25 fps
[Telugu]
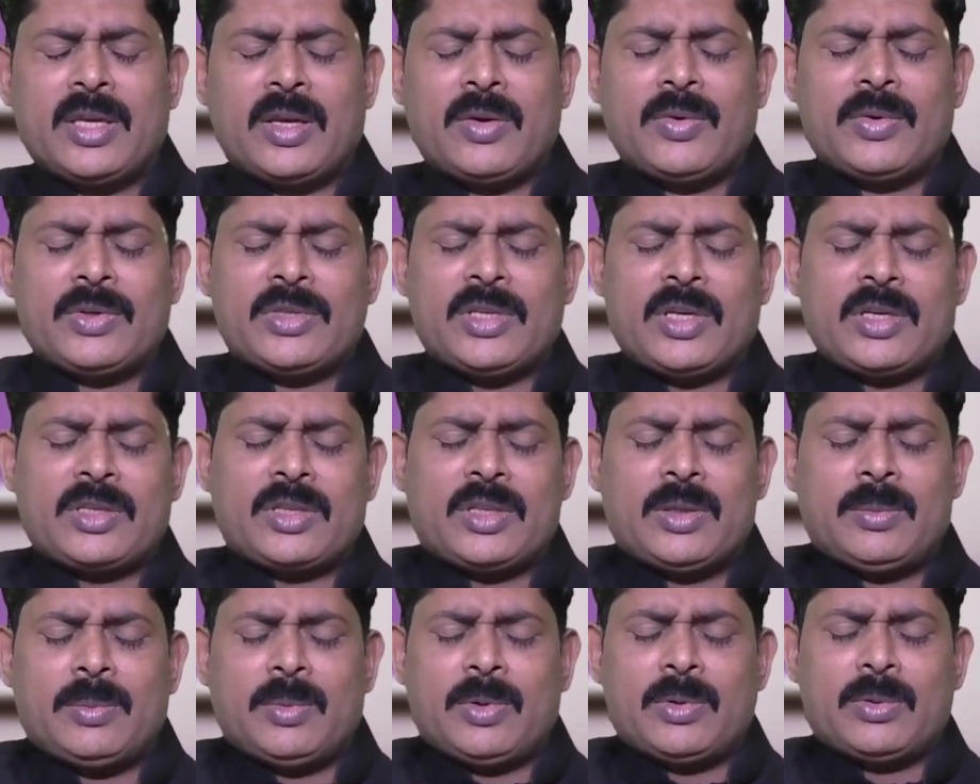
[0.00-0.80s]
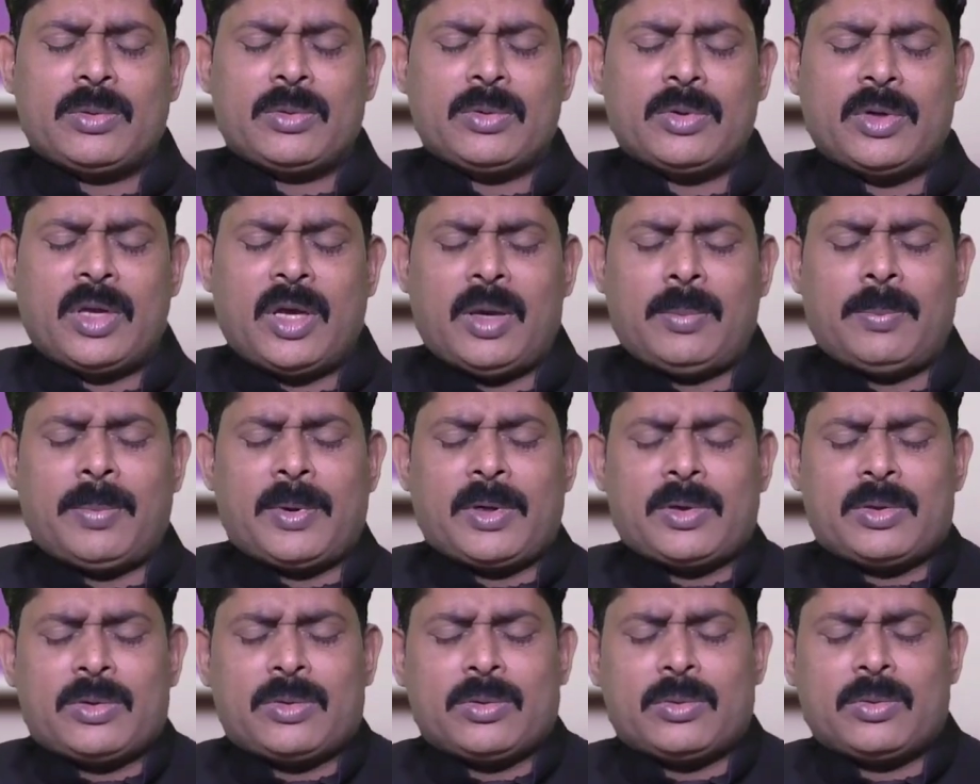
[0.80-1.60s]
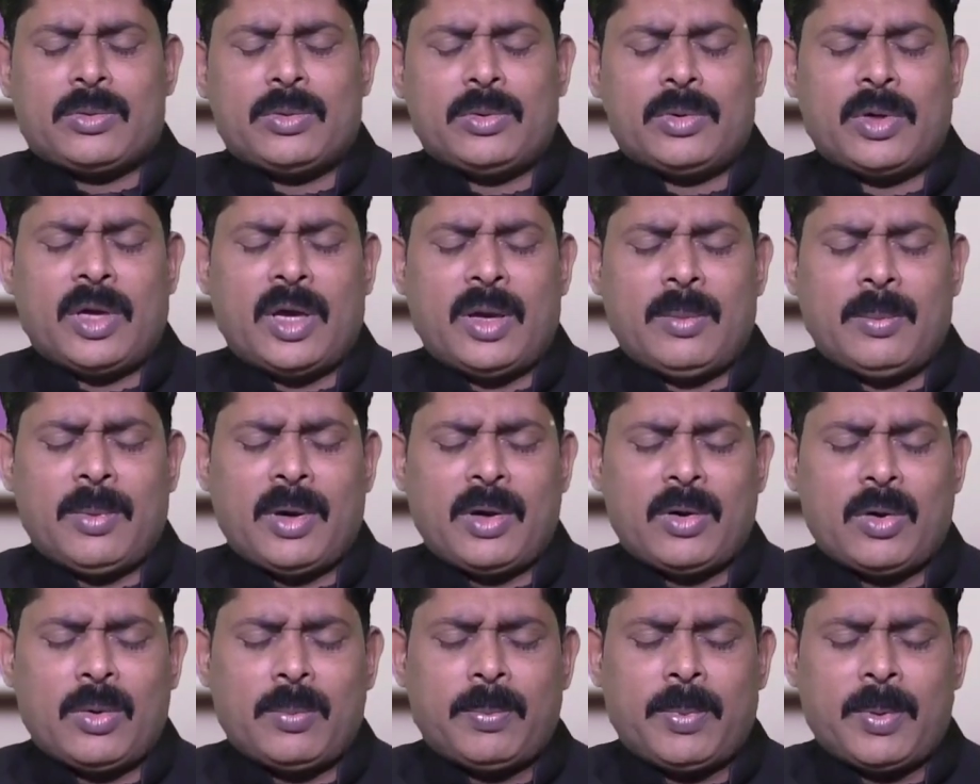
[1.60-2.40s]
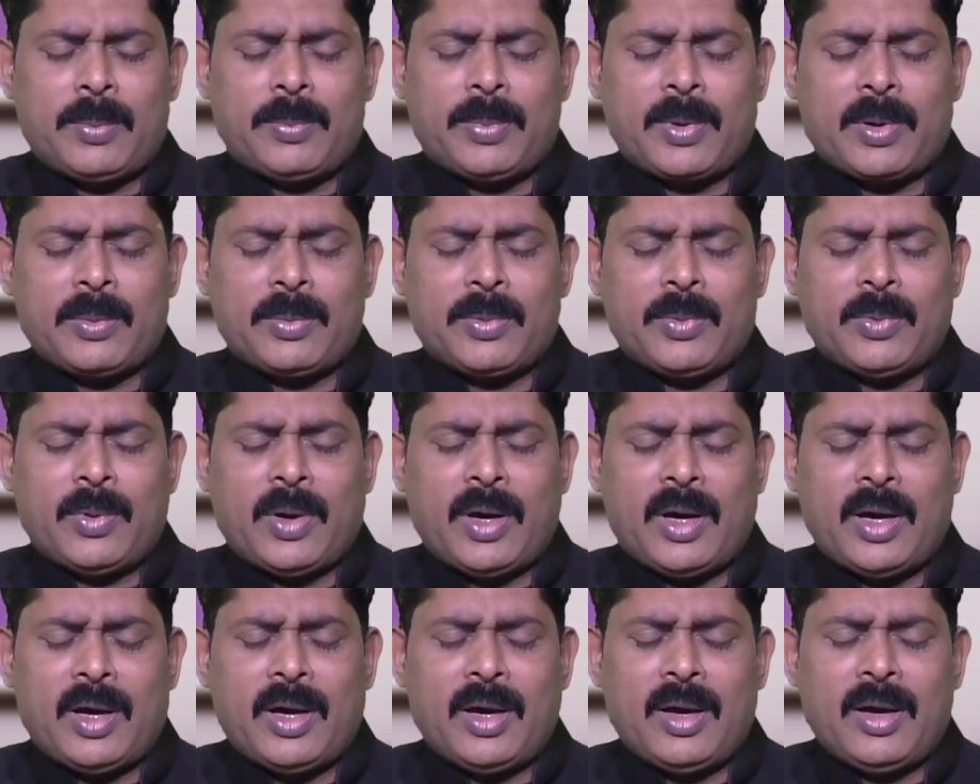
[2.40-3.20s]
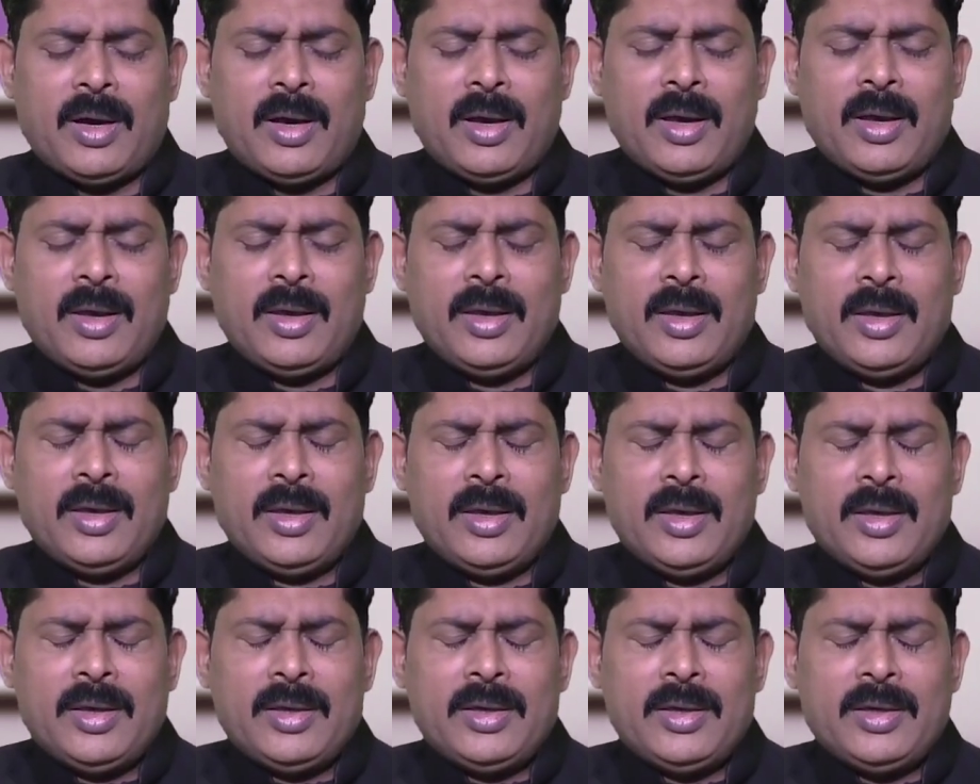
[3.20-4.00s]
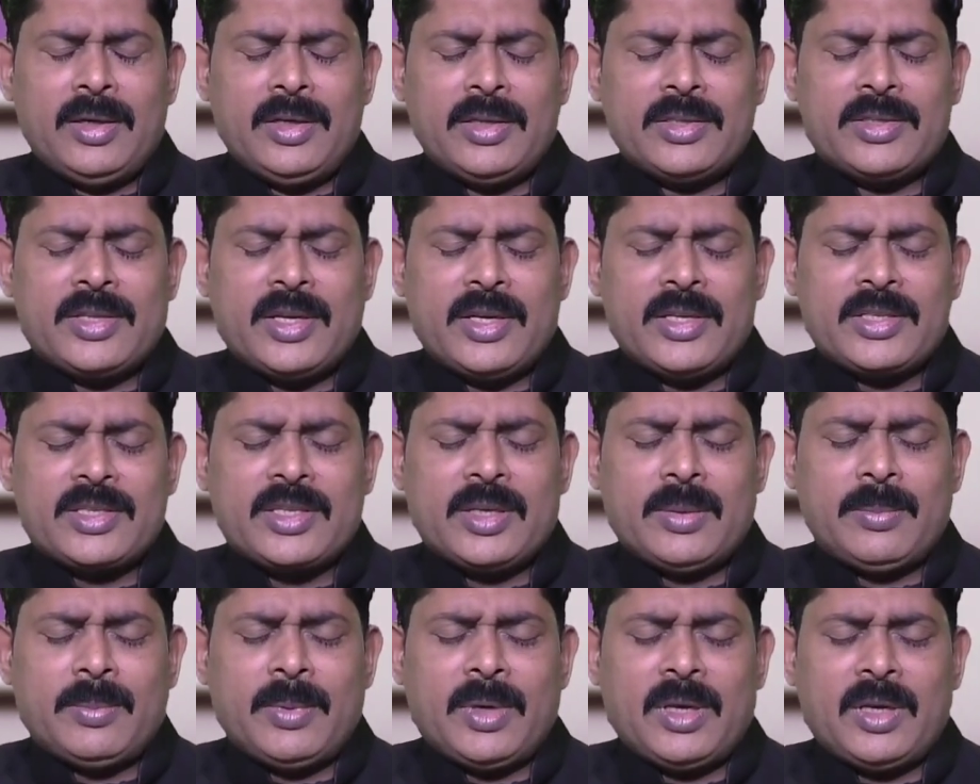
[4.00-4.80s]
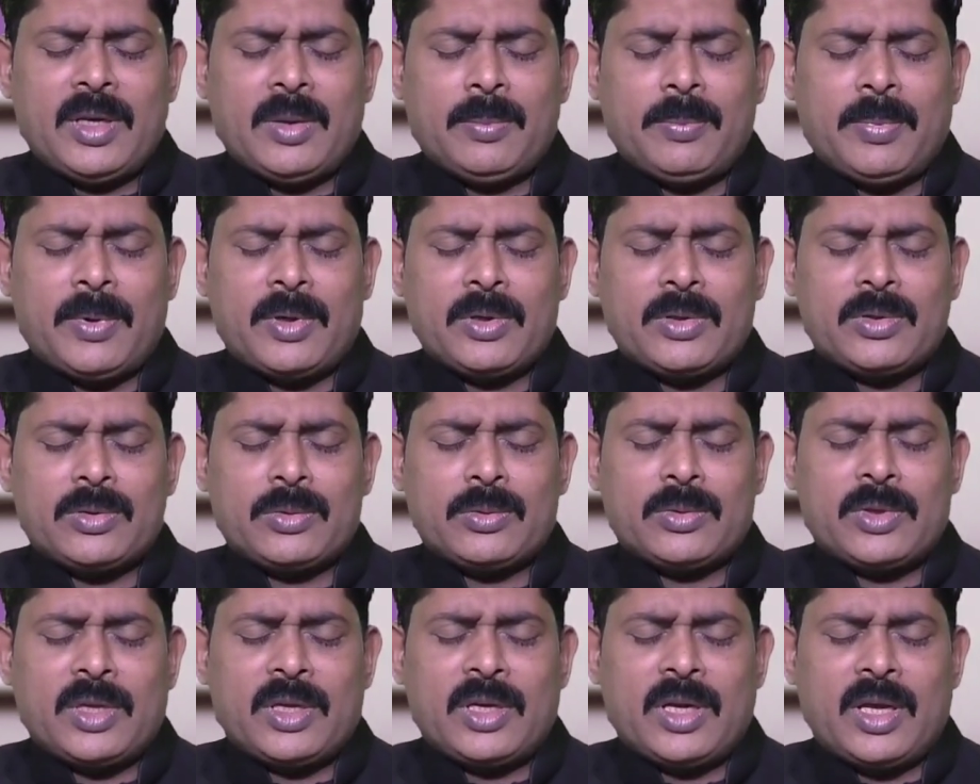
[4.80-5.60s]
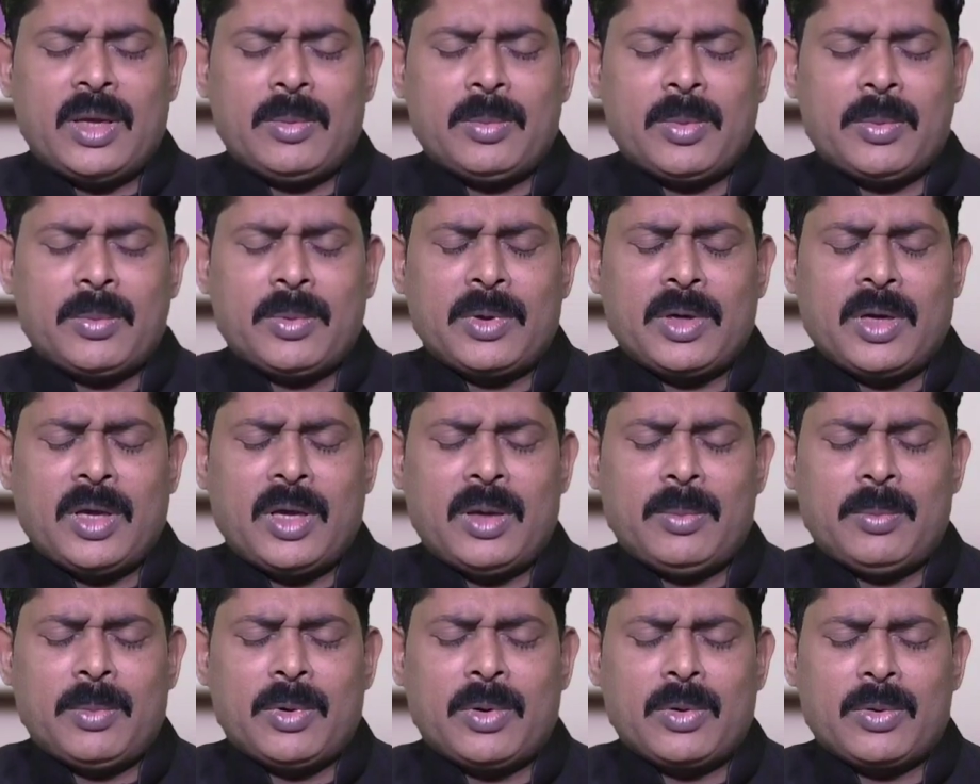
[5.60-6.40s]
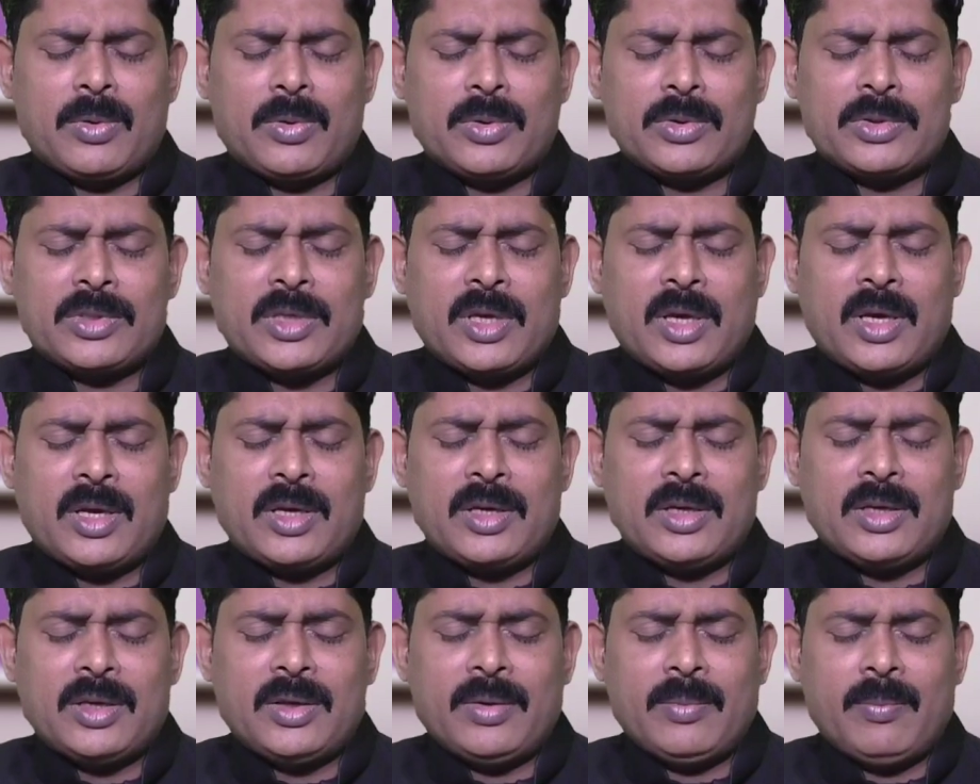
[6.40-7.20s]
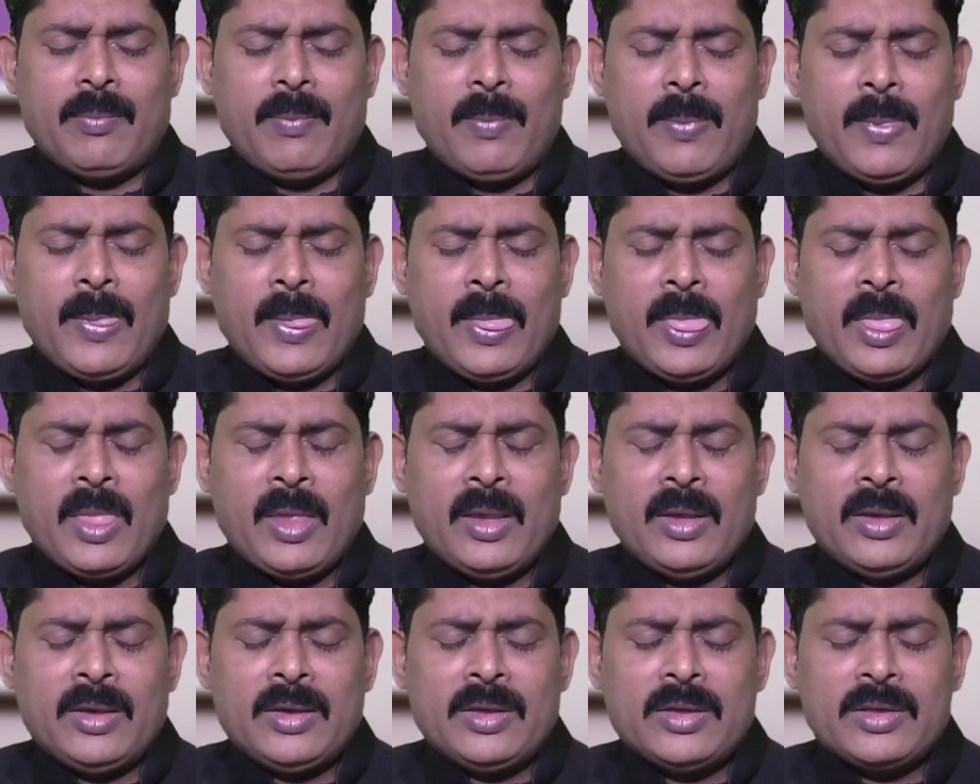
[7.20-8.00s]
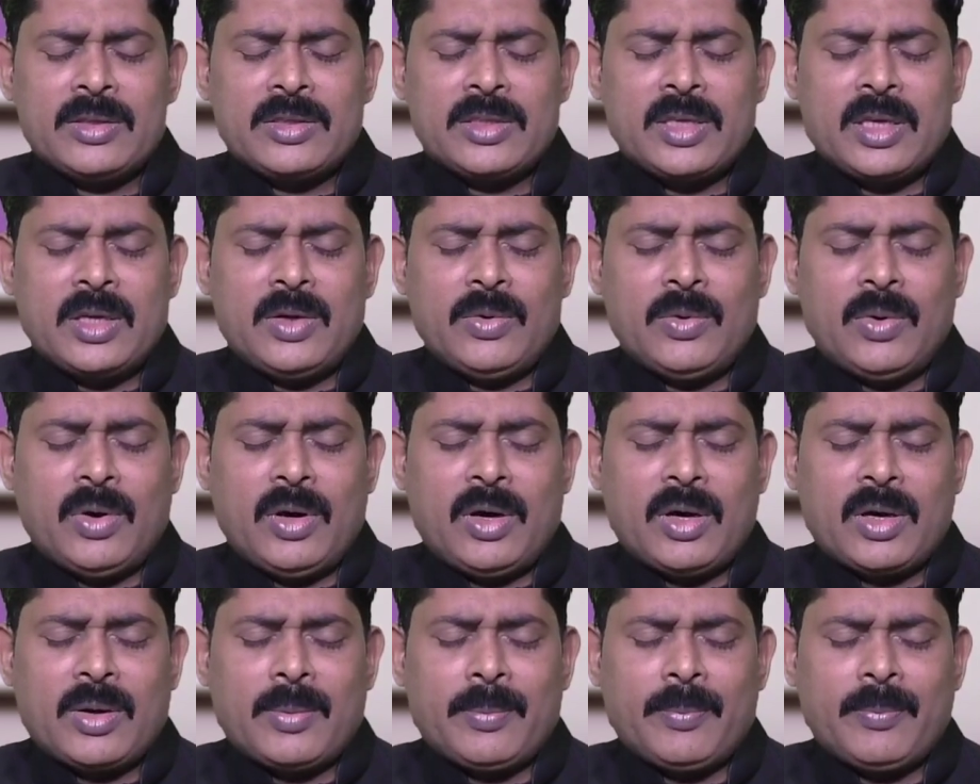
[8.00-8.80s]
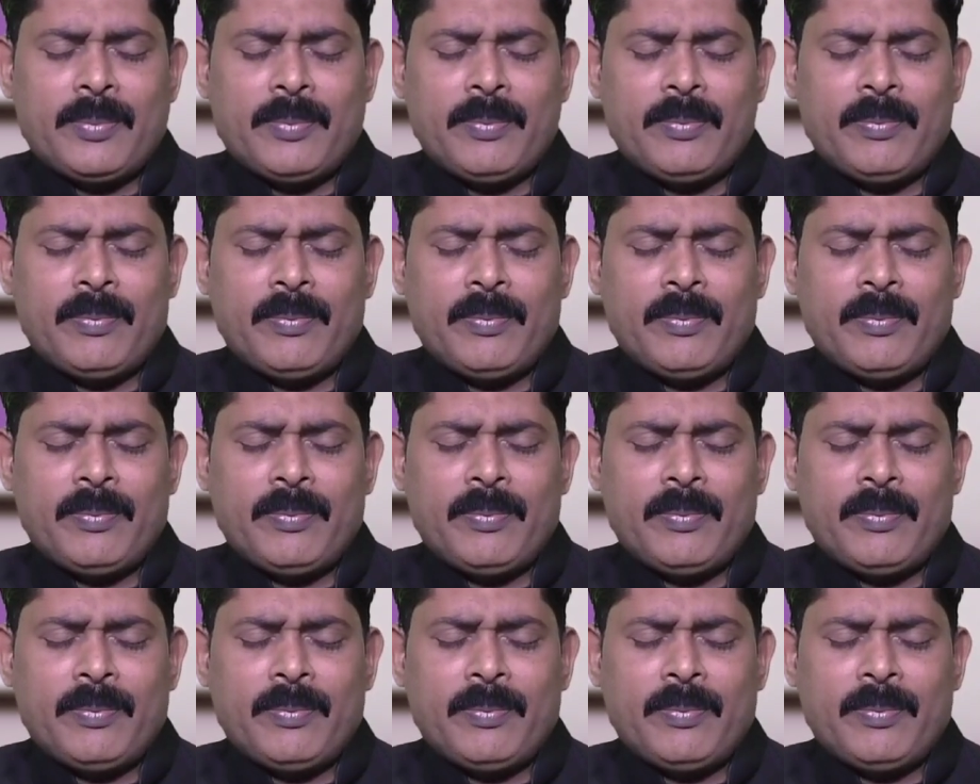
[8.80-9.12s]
సర్వశక్తిమంతుడా పరిశుద్ధుడా మా గొప్ప ప్రభువా నీ శ్రేష్టమైన పరిశుద్ధ నామమున మరొకసారి శనివారం